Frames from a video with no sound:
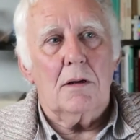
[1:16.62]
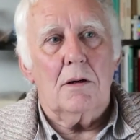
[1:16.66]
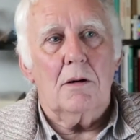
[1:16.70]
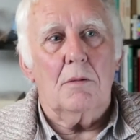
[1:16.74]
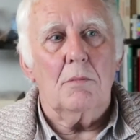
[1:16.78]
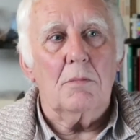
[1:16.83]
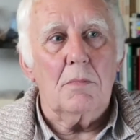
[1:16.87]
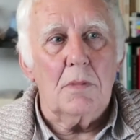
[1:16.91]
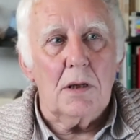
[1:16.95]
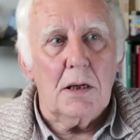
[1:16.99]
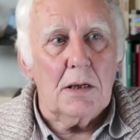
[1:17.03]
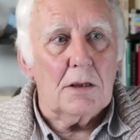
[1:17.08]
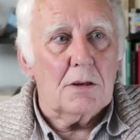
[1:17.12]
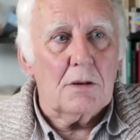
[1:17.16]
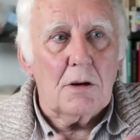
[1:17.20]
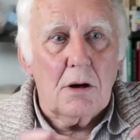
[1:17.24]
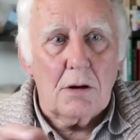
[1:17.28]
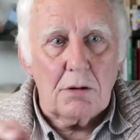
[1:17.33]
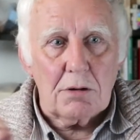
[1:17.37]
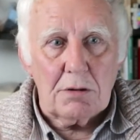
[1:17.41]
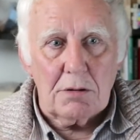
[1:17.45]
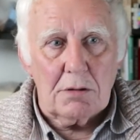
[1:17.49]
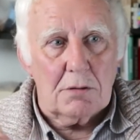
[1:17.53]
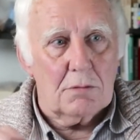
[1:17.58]
comme des
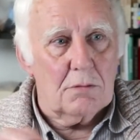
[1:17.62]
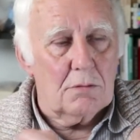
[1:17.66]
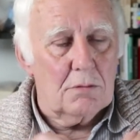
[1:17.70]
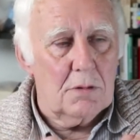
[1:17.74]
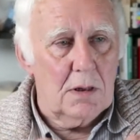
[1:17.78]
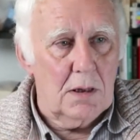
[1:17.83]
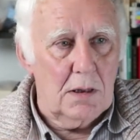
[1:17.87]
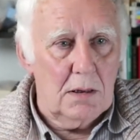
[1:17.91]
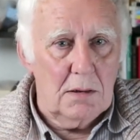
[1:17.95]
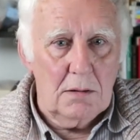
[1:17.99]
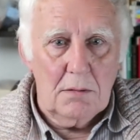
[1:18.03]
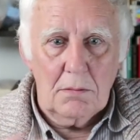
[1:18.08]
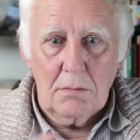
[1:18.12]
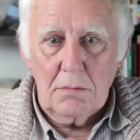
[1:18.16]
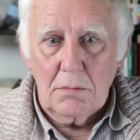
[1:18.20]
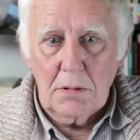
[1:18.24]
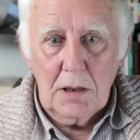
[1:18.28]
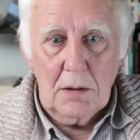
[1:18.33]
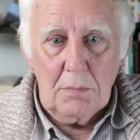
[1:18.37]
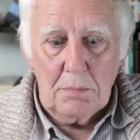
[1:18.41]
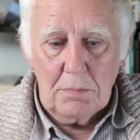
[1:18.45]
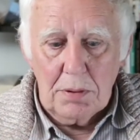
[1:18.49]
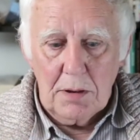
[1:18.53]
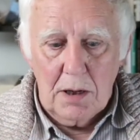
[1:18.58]
os ou des,
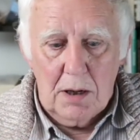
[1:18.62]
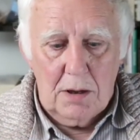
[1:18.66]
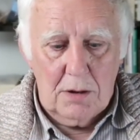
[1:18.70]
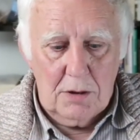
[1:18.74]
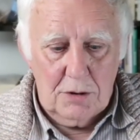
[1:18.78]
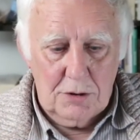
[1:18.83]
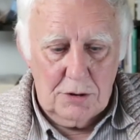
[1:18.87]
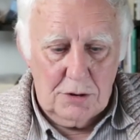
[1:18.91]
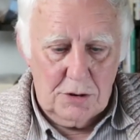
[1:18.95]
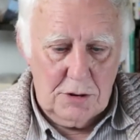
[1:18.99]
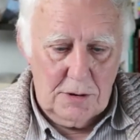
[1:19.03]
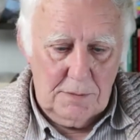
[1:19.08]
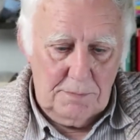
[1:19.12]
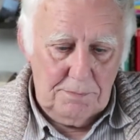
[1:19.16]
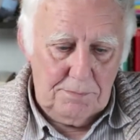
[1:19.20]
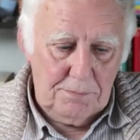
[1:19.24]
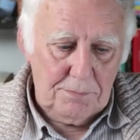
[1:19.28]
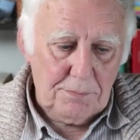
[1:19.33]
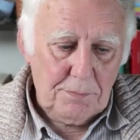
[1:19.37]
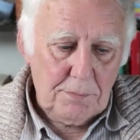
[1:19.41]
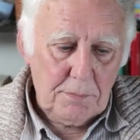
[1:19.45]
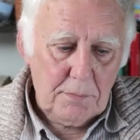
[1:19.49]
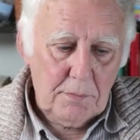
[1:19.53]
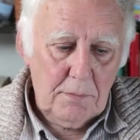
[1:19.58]
des planches,
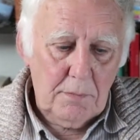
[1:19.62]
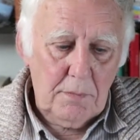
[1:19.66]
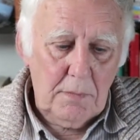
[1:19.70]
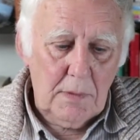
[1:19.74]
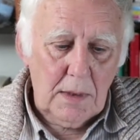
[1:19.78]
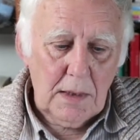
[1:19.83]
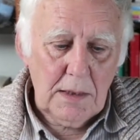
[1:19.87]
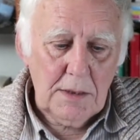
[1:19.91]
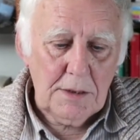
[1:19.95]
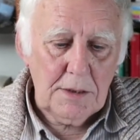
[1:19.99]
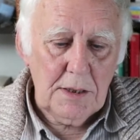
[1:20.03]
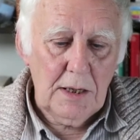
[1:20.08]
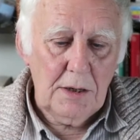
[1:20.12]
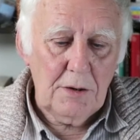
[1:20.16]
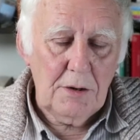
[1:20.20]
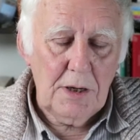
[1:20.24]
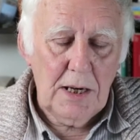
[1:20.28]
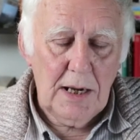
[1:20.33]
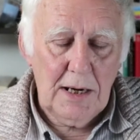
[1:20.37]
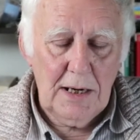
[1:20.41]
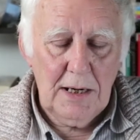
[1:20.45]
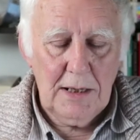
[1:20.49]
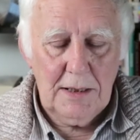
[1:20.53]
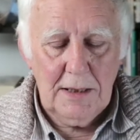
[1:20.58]
ces
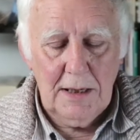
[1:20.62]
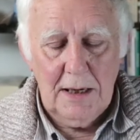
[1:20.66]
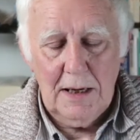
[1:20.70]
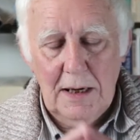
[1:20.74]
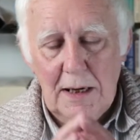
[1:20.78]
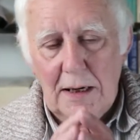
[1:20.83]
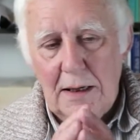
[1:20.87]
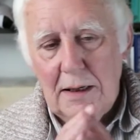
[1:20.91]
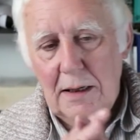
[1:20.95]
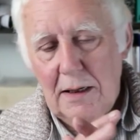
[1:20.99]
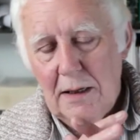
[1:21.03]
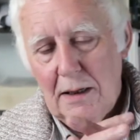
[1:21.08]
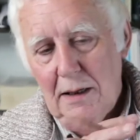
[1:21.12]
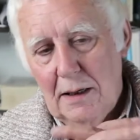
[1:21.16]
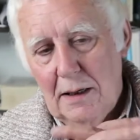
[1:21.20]
réalités-là.